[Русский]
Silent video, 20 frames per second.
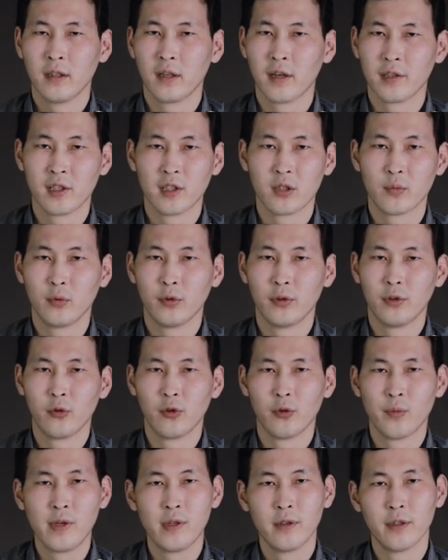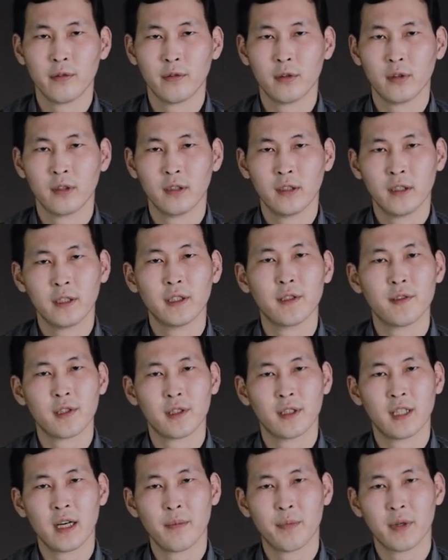Отец Будды любил его и
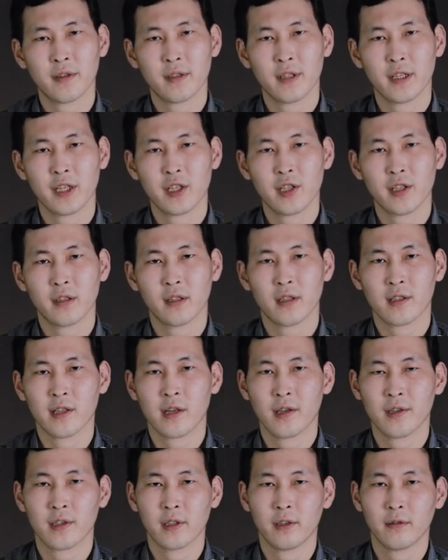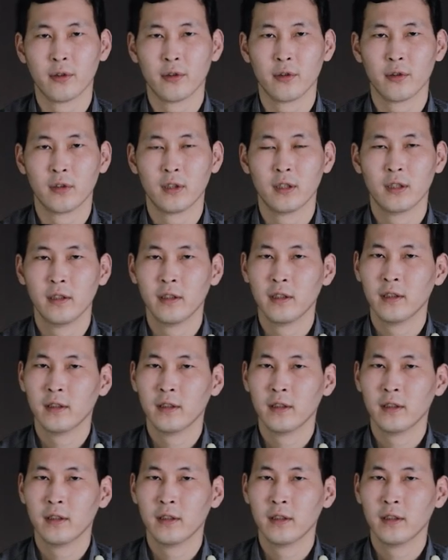всегда при встрече касался его ног.